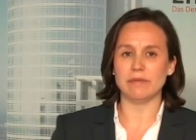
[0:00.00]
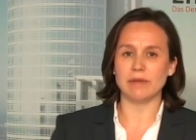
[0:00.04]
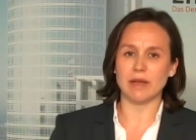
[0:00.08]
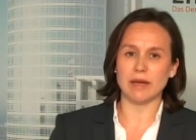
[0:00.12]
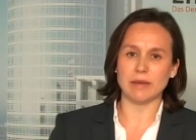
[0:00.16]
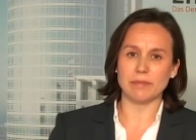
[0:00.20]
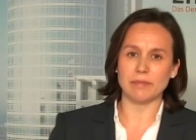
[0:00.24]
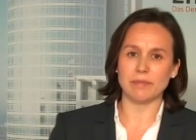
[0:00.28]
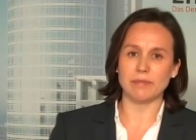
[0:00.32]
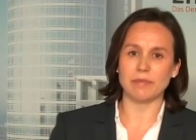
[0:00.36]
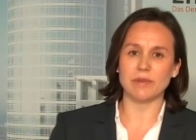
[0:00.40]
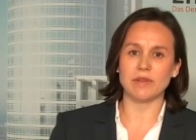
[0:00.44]
Wir
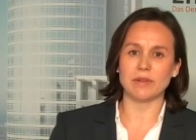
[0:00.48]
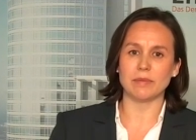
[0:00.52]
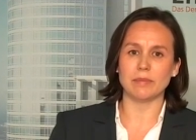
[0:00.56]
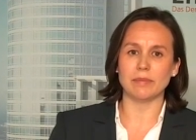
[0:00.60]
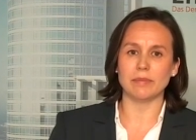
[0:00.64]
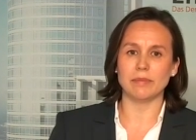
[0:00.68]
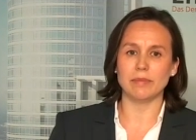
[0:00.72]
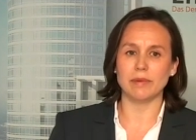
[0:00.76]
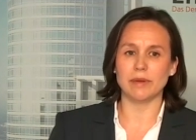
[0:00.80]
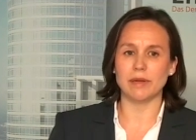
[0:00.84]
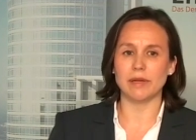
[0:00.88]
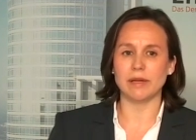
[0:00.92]
haben
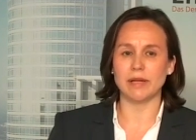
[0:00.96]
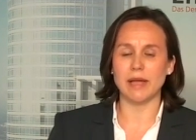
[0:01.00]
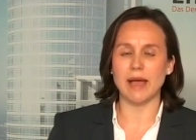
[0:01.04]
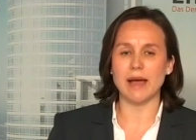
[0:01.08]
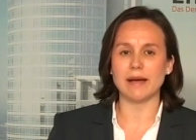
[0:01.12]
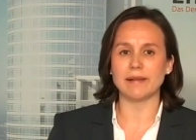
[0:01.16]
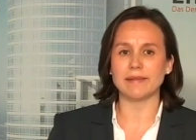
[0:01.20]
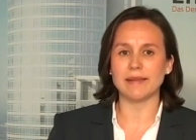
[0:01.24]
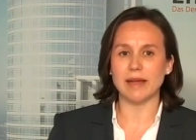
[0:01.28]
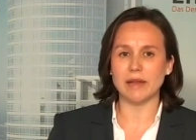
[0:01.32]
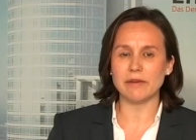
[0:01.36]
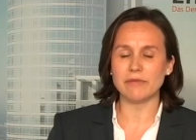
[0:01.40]
zum
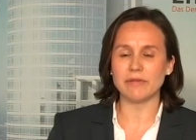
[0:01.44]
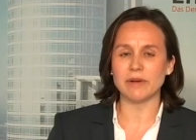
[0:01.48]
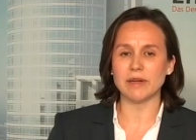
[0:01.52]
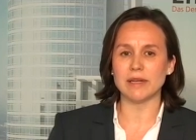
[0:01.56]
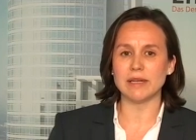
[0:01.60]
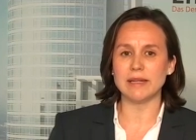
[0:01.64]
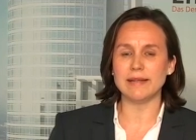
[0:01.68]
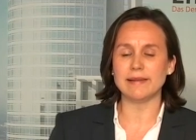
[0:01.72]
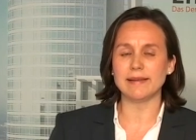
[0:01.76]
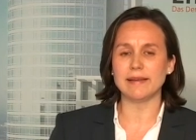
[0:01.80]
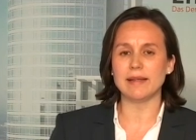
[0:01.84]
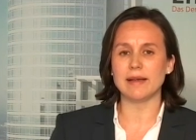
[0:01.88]
Jahresanfang
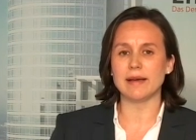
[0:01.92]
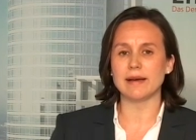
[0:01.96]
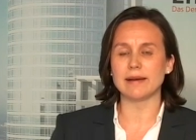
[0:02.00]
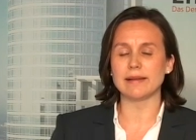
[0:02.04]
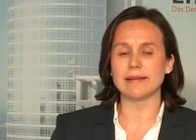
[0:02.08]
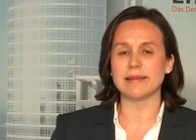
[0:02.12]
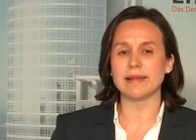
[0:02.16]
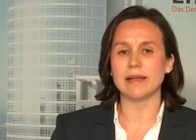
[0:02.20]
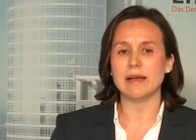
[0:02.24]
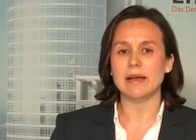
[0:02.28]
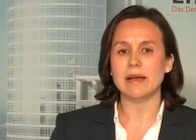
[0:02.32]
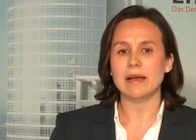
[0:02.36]
diesen
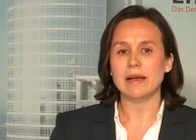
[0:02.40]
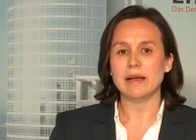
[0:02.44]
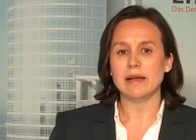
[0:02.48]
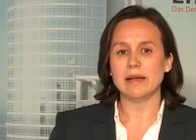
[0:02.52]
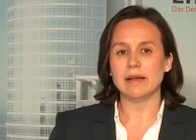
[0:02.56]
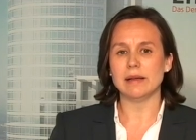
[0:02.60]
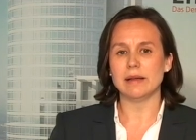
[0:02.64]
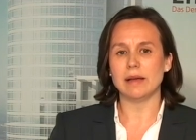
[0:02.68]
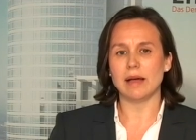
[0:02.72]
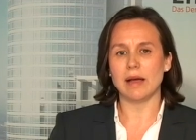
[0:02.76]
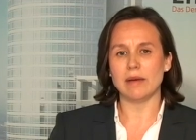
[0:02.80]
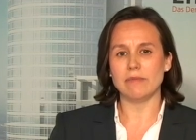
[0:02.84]
Jahres
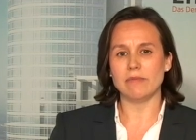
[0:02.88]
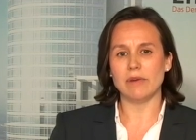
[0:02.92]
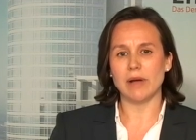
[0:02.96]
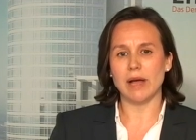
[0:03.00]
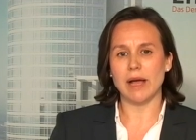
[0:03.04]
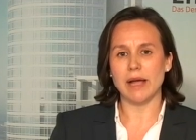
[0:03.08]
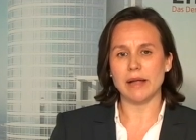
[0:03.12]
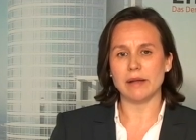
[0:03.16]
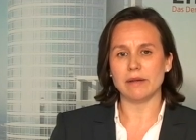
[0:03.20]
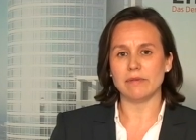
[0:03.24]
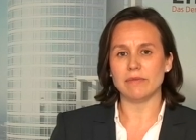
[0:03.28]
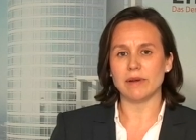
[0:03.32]
äh, haben wir
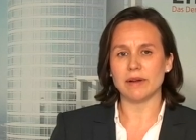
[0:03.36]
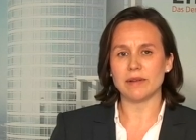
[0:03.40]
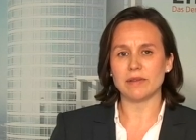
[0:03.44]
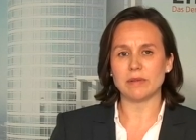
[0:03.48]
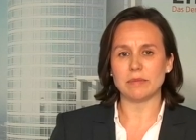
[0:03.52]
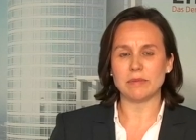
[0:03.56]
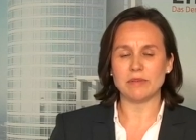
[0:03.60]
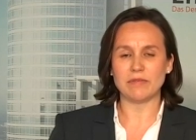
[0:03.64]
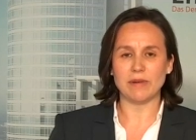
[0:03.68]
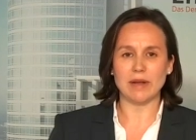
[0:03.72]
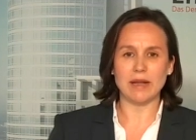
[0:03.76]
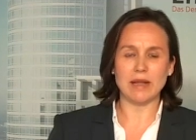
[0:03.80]
eine
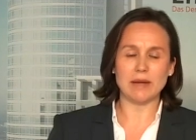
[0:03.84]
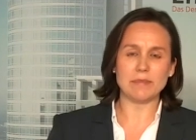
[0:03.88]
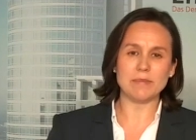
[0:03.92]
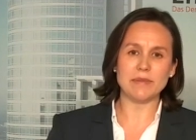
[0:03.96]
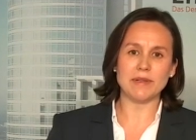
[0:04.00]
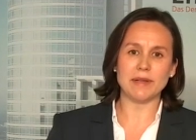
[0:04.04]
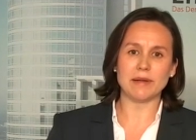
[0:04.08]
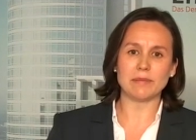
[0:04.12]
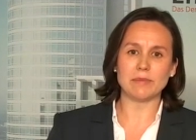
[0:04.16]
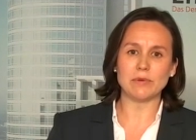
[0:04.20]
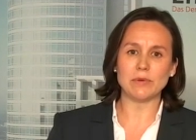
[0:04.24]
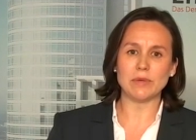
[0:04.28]

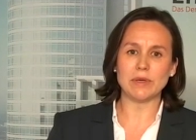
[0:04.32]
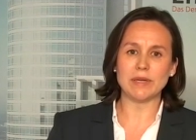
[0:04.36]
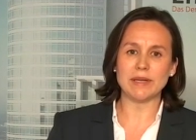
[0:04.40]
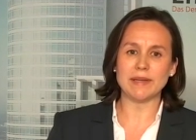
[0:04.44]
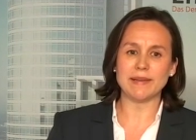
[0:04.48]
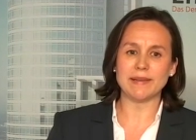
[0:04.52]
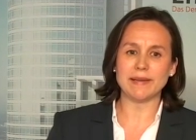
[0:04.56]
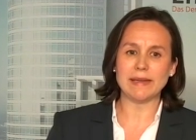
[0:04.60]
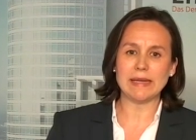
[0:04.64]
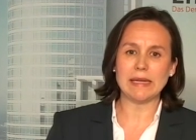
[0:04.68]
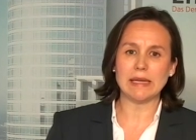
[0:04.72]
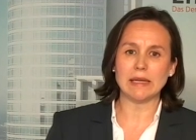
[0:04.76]
Wachstumsverlangsamung
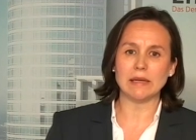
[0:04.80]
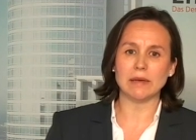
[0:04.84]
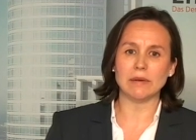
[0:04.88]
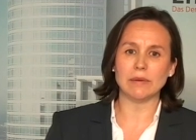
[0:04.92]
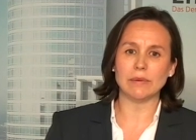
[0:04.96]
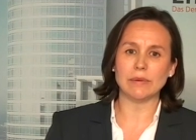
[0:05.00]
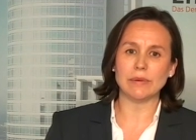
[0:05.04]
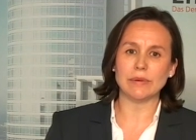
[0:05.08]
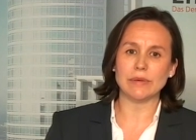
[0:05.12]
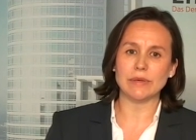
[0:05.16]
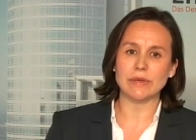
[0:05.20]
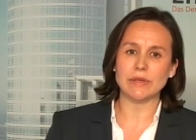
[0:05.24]
gesehen
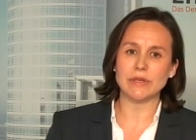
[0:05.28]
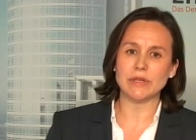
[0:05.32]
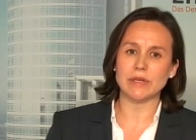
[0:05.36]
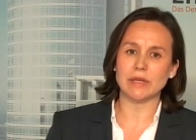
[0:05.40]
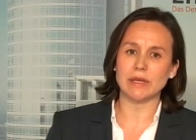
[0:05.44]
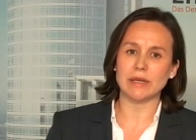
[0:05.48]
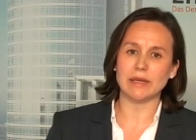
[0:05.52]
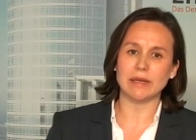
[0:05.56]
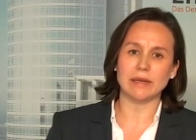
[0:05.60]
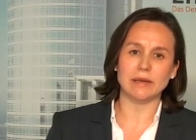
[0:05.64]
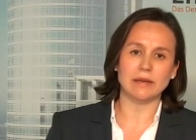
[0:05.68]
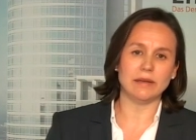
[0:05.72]
und
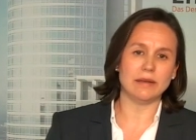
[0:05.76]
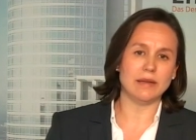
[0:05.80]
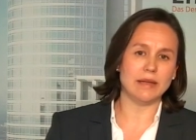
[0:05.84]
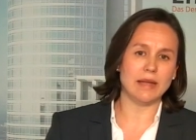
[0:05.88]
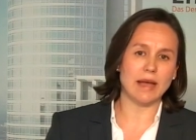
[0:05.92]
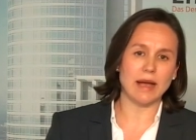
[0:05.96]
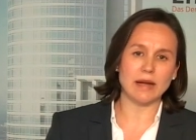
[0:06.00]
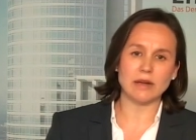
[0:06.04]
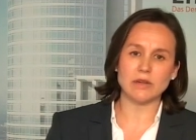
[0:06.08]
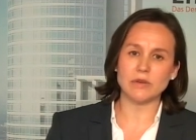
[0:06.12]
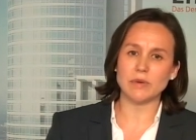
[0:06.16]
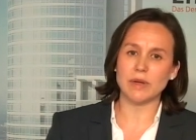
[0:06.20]
äh,
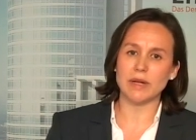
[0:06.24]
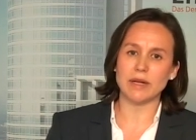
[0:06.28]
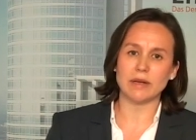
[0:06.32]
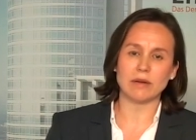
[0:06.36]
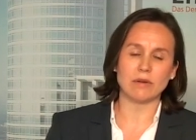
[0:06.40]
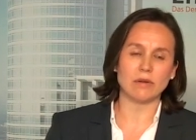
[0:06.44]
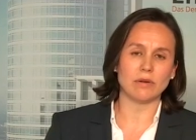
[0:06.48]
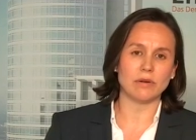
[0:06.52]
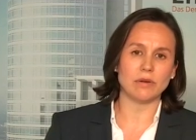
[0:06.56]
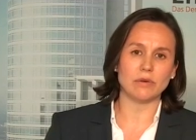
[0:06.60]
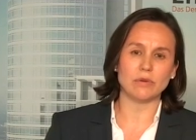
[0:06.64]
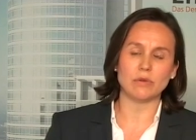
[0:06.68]
die aktuellen
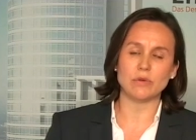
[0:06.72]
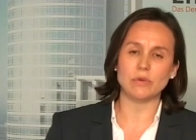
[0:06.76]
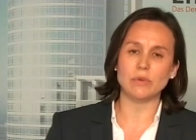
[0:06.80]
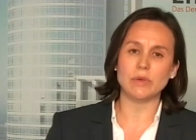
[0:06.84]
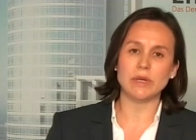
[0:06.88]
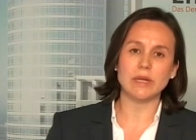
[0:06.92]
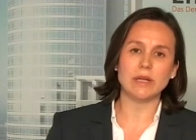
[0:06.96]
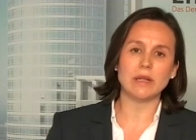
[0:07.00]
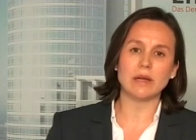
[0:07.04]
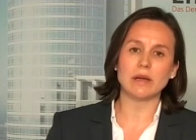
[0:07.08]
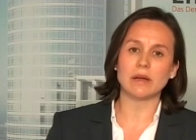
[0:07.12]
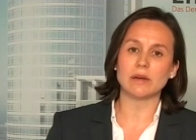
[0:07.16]

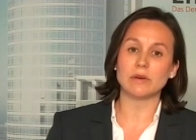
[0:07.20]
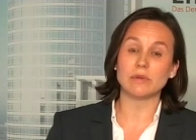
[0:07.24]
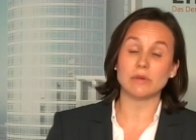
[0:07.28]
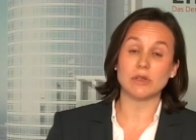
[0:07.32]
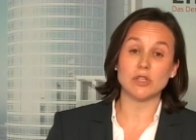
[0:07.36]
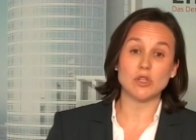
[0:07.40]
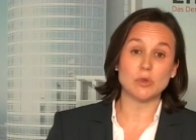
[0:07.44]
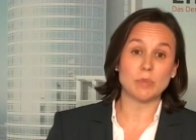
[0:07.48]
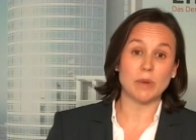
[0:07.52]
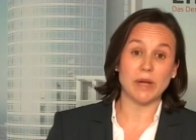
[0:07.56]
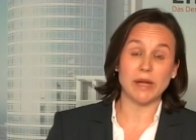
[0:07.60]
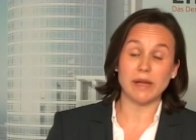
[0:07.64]

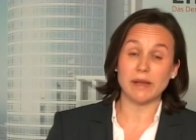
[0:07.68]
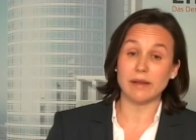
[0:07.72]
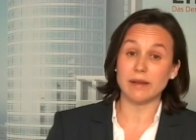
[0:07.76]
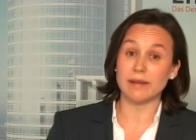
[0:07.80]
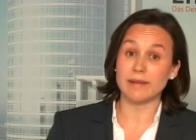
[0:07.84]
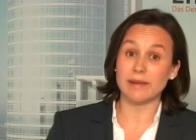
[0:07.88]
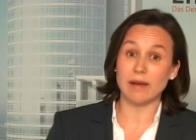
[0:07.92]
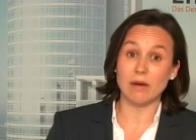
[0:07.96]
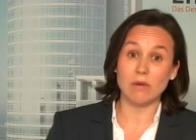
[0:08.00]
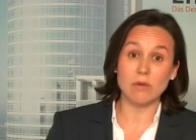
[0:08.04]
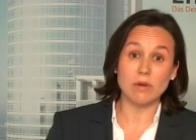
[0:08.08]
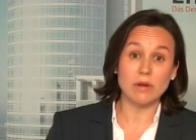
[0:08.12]
Konjunkturindikatoren sprechen
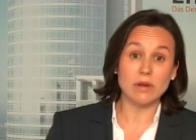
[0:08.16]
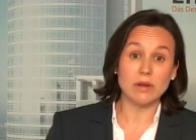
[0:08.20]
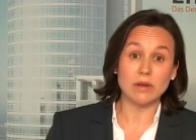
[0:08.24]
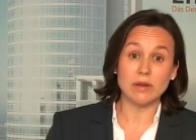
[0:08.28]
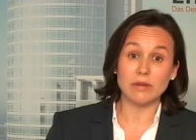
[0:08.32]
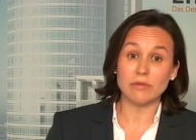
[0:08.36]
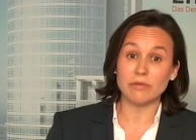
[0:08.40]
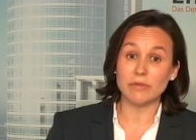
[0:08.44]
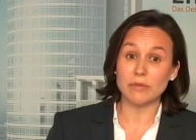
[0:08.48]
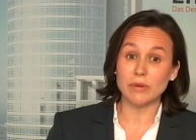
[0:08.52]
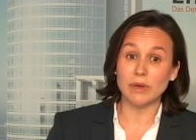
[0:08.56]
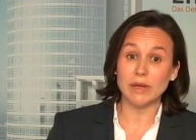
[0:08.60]
jetzt auch nicht
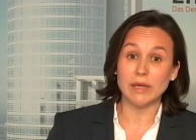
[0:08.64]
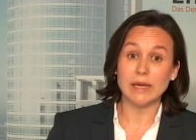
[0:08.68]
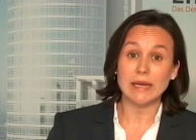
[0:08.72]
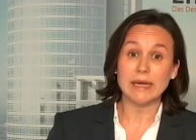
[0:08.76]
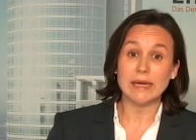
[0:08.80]
dafür,